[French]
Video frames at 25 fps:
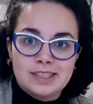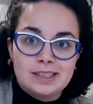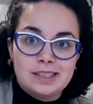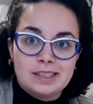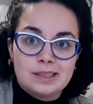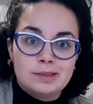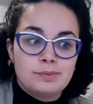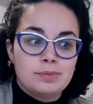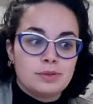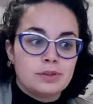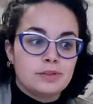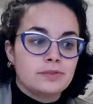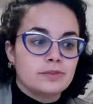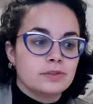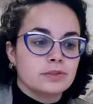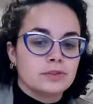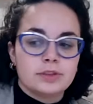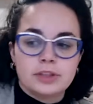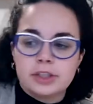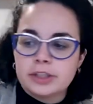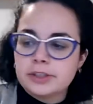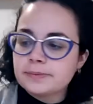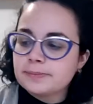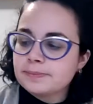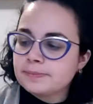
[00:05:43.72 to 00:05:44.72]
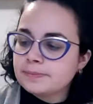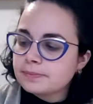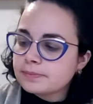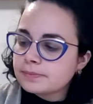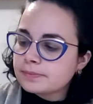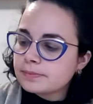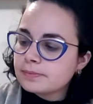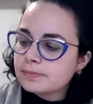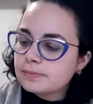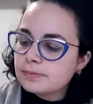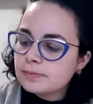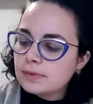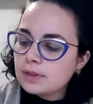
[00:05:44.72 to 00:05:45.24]
en profondeur.
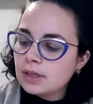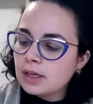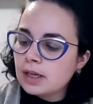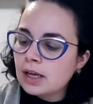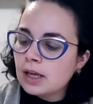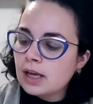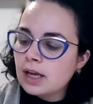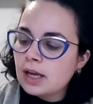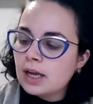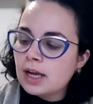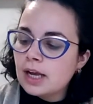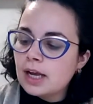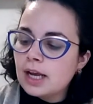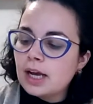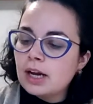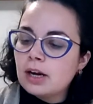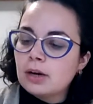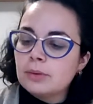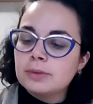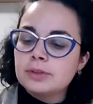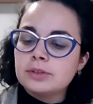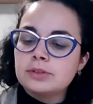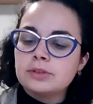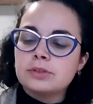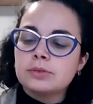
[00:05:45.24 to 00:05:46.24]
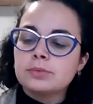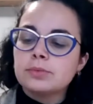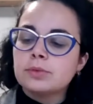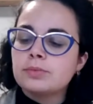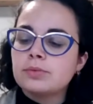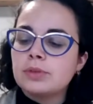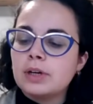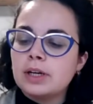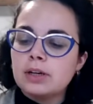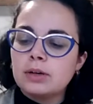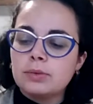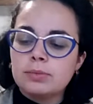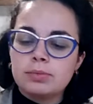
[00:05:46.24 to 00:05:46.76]
Alors ben justement,
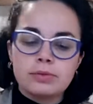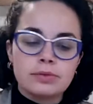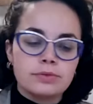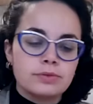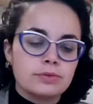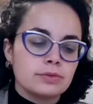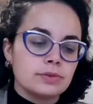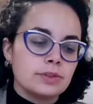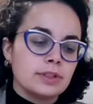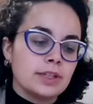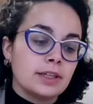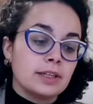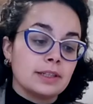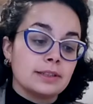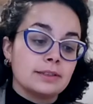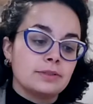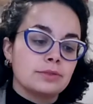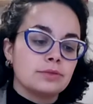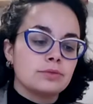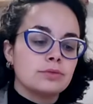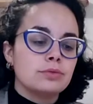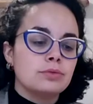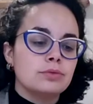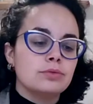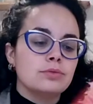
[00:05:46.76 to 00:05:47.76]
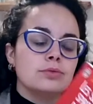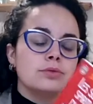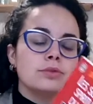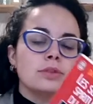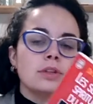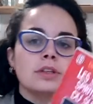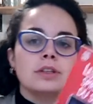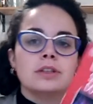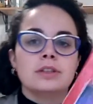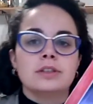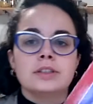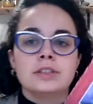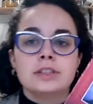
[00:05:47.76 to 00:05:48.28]
pour aller en profondeur, du coup,
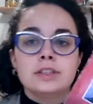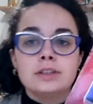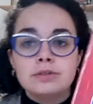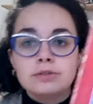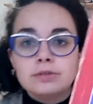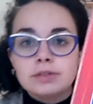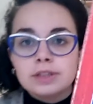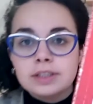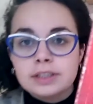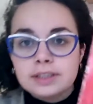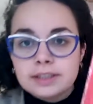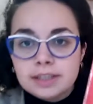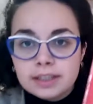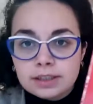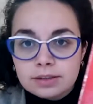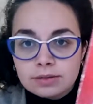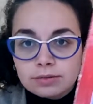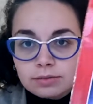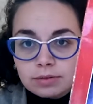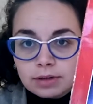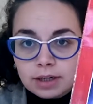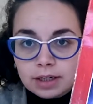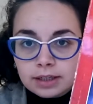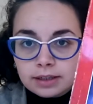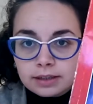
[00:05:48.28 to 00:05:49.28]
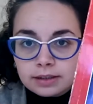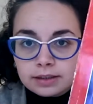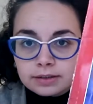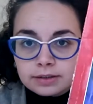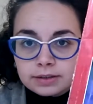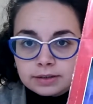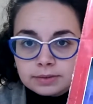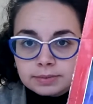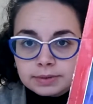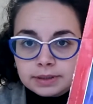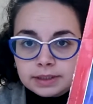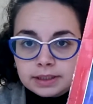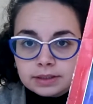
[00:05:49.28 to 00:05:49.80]
euh, j'ai lu les 7 lois euh,
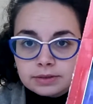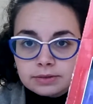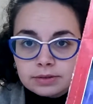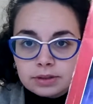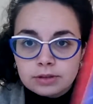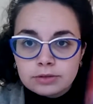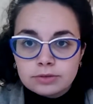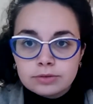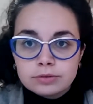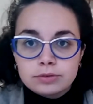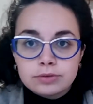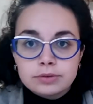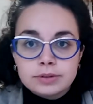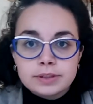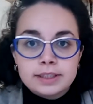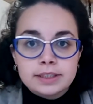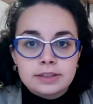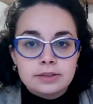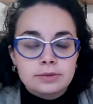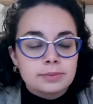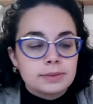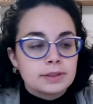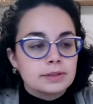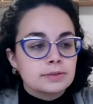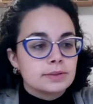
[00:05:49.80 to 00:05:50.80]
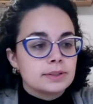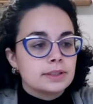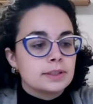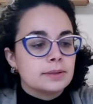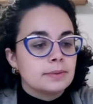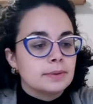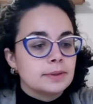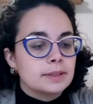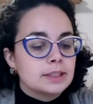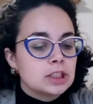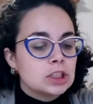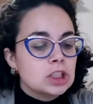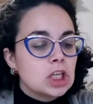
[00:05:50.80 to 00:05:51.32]
spirituelles du succès que m'a conseillé
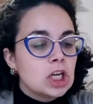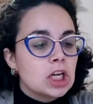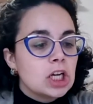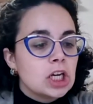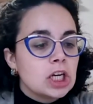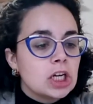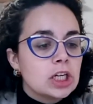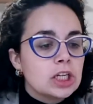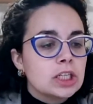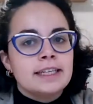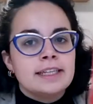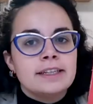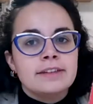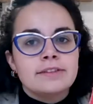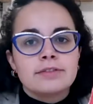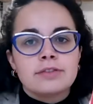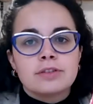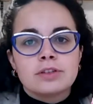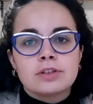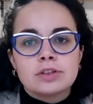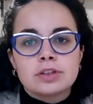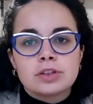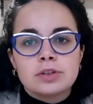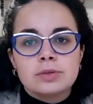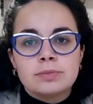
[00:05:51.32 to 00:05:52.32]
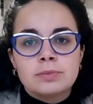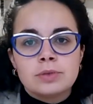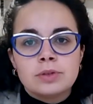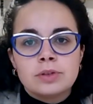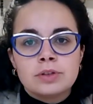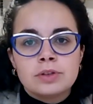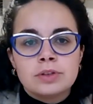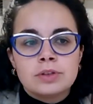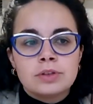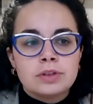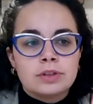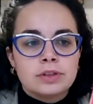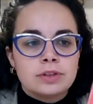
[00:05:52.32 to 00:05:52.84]
ma sœur. Et
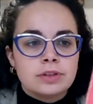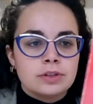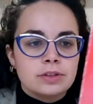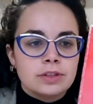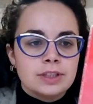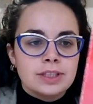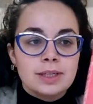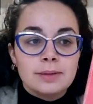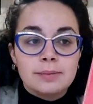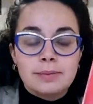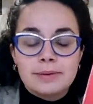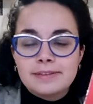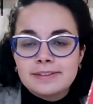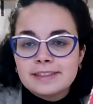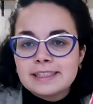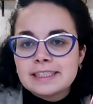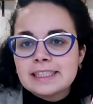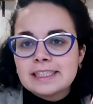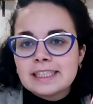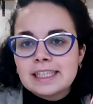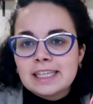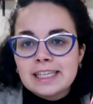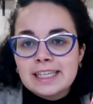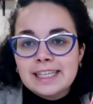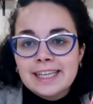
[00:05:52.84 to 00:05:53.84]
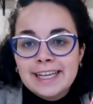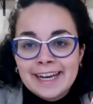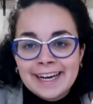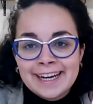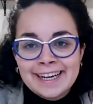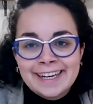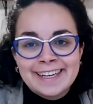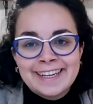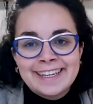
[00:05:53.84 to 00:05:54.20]
franchement, euh, il est pas facile à lire.